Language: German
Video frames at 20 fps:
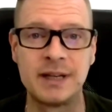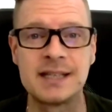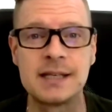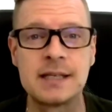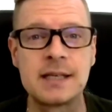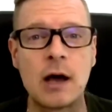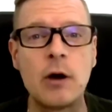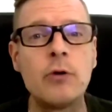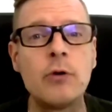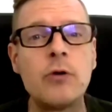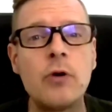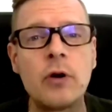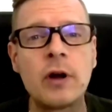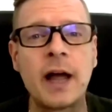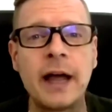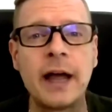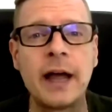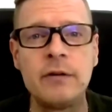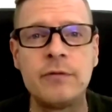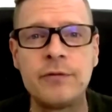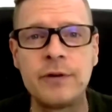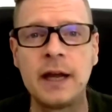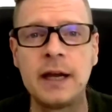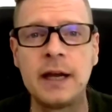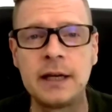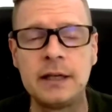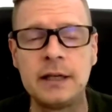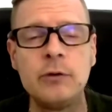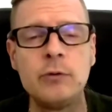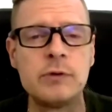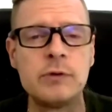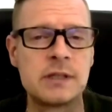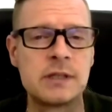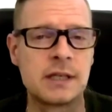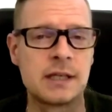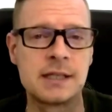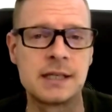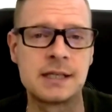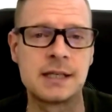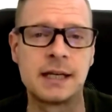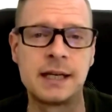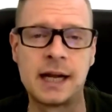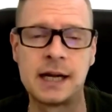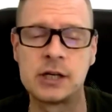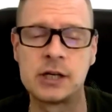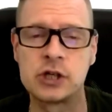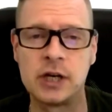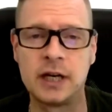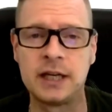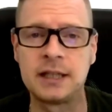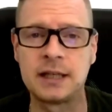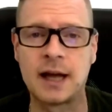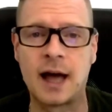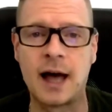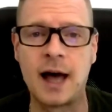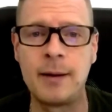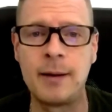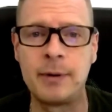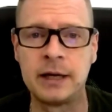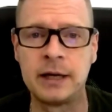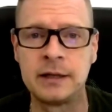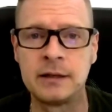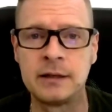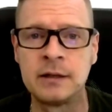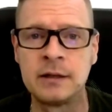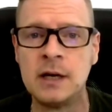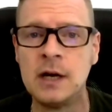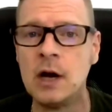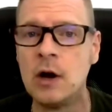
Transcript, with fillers: Das ist auch noch kein Fake News, das ist total schlecht gearbeitet.